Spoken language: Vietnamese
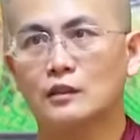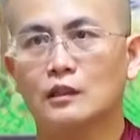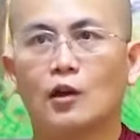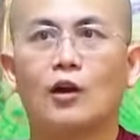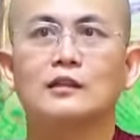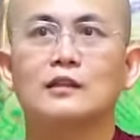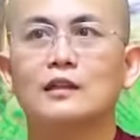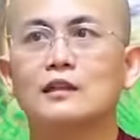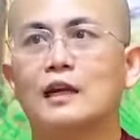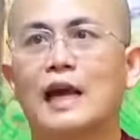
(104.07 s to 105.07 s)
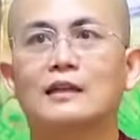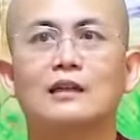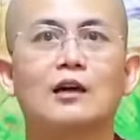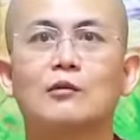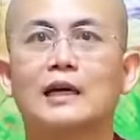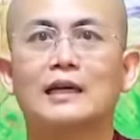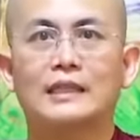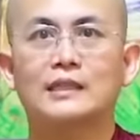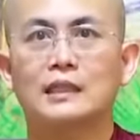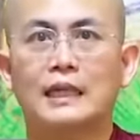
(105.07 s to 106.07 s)
còn những cái người ăn không ai
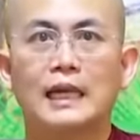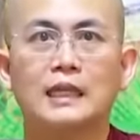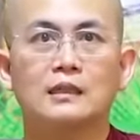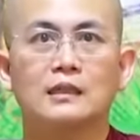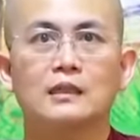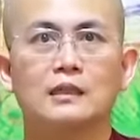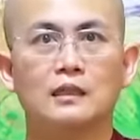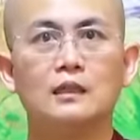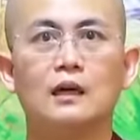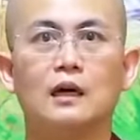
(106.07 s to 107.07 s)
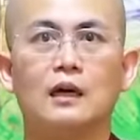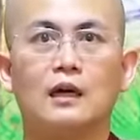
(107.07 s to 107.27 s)
gánh gì hết à,